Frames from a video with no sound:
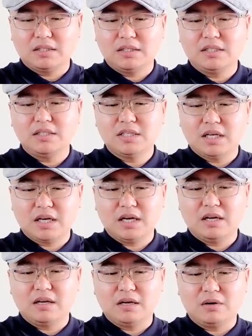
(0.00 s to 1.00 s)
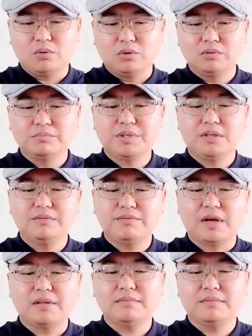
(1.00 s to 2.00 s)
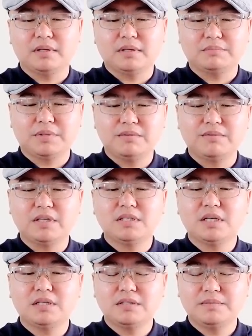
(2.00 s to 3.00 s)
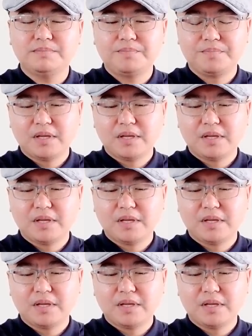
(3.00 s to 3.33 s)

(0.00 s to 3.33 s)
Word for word: 近期来看活动频繁啊，频繁现身。